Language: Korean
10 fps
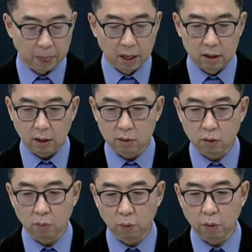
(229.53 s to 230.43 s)
일단
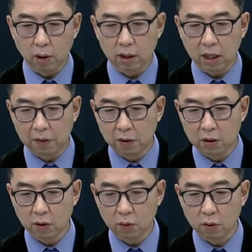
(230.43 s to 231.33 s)
저는 목표가는
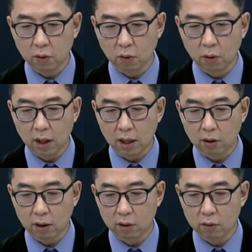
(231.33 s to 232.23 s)
단기적으로
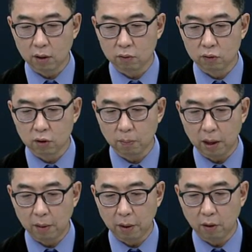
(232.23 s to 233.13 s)
올라가더라도 한
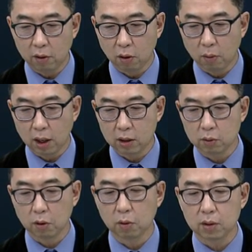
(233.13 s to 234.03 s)
9,800원을 넘어가긴
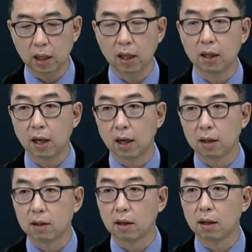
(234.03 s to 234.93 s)
좀 어렵지 않겠나
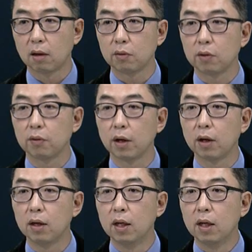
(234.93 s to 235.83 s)
이렇게 음. 생각을 하고 있고요.